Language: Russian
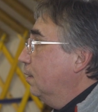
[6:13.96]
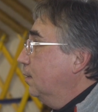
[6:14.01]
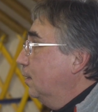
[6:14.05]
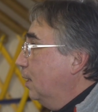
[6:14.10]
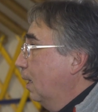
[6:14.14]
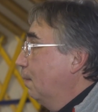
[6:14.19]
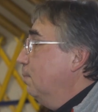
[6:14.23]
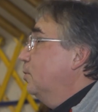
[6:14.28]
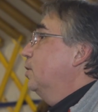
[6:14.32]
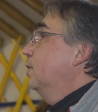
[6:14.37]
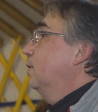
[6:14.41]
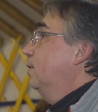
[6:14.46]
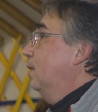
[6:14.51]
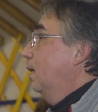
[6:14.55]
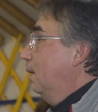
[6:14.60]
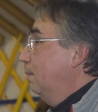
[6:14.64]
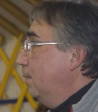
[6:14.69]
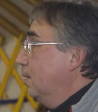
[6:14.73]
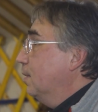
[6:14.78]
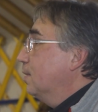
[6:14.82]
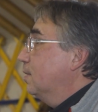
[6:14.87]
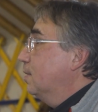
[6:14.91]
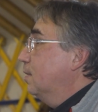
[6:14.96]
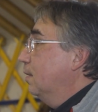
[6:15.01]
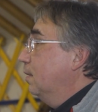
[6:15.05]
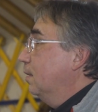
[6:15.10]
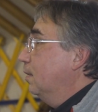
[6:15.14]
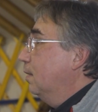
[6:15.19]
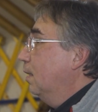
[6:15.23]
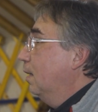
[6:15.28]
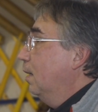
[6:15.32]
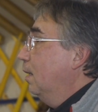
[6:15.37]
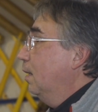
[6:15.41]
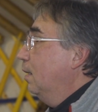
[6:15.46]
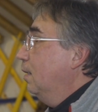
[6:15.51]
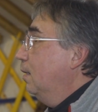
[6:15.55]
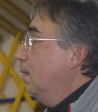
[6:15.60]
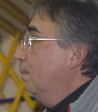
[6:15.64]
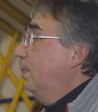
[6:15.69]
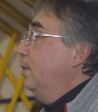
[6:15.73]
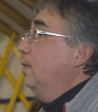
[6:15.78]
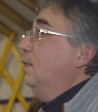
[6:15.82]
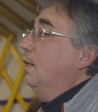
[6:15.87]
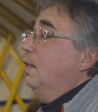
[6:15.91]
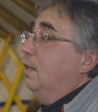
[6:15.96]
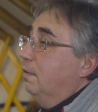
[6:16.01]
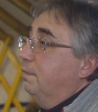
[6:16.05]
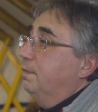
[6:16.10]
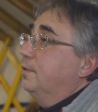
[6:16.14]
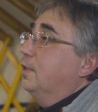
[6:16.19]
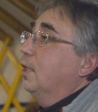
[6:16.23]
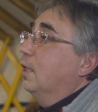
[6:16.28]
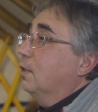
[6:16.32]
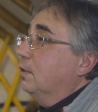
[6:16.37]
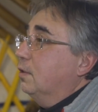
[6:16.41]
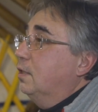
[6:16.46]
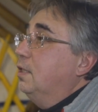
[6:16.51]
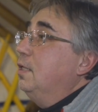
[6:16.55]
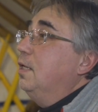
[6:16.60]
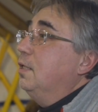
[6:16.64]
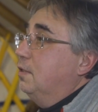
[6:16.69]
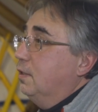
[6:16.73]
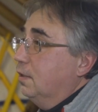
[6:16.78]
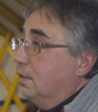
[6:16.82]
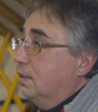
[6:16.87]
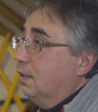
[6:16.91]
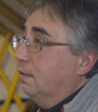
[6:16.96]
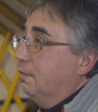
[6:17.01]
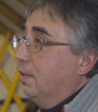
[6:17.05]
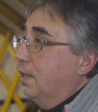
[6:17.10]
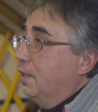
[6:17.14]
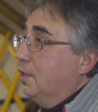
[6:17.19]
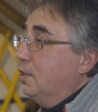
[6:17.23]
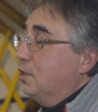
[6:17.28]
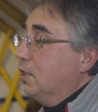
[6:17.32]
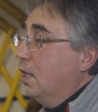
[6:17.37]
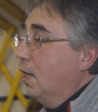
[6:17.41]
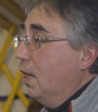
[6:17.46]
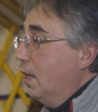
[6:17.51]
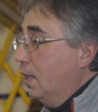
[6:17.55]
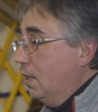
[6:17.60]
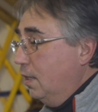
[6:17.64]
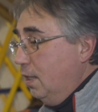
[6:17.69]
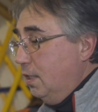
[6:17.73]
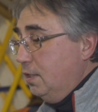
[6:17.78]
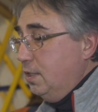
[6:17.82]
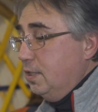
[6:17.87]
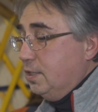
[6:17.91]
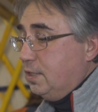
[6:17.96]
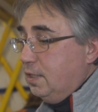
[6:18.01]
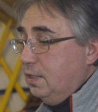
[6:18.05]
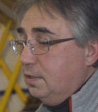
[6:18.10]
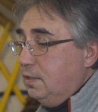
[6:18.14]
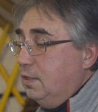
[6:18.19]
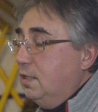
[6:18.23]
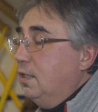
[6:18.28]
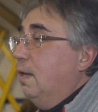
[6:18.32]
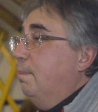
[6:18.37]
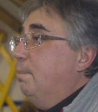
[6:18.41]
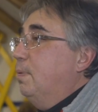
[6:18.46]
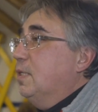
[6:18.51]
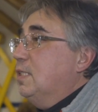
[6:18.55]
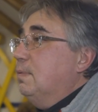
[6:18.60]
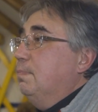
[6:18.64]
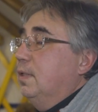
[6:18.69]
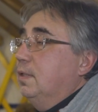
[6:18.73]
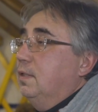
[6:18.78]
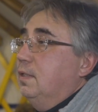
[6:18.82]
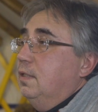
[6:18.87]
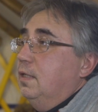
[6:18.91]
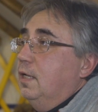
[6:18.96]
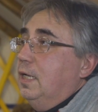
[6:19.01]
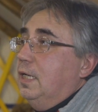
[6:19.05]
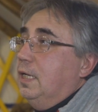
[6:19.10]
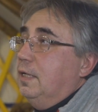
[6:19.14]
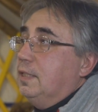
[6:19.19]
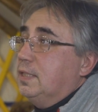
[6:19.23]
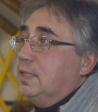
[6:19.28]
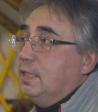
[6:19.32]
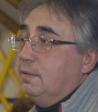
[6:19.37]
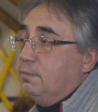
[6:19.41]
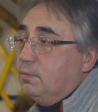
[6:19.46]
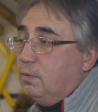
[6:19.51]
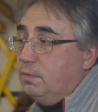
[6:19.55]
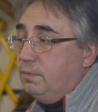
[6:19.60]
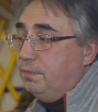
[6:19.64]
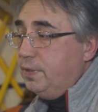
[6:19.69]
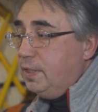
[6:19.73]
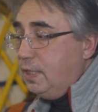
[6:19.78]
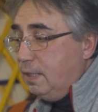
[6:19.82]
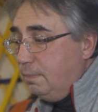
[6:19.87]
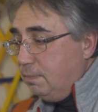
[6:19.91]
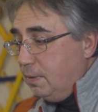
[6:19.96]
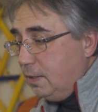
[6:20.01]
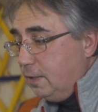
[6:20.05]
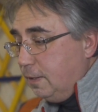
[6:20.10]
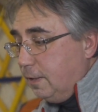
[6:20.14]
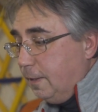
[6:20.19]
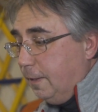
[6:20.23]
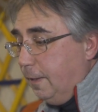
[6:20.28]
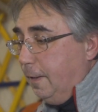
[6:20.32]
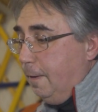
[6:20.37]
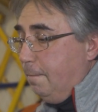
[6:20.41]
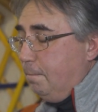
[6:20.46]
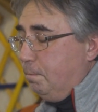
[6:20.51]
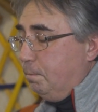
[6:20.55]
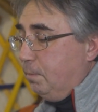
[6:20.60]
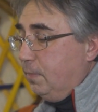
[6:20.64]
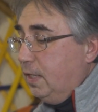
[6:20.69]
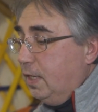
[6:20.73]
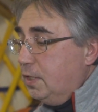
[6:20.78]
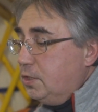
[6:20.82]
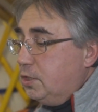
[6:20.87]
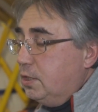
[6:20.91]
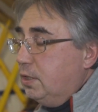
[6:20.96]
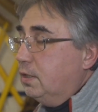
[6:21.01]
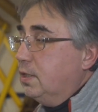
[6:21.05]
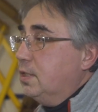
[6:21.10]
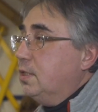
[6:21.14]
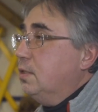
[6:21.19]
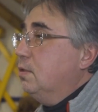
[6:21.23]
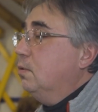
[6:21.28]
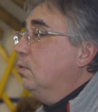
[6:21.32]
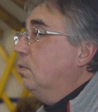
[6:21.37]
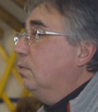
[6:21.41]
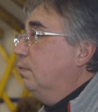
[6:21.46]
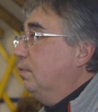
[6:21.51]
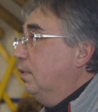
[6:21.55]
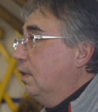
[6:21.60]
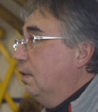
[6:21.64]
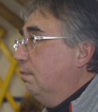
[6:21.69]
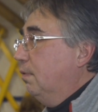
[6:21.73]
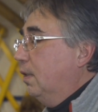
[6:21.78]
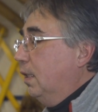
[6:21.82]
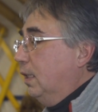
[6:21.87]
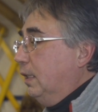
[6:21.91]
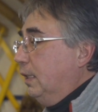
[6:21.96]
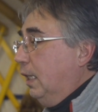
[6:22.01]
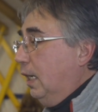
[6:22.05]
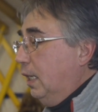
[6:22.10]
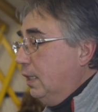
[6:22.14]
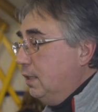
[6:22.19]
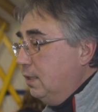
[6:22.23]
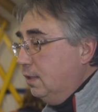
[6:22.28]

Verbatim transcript: там же дольмен стоит. И приехал второй, третий товарищ, и они сходили, посмотрели, и с того времени началась новая волна.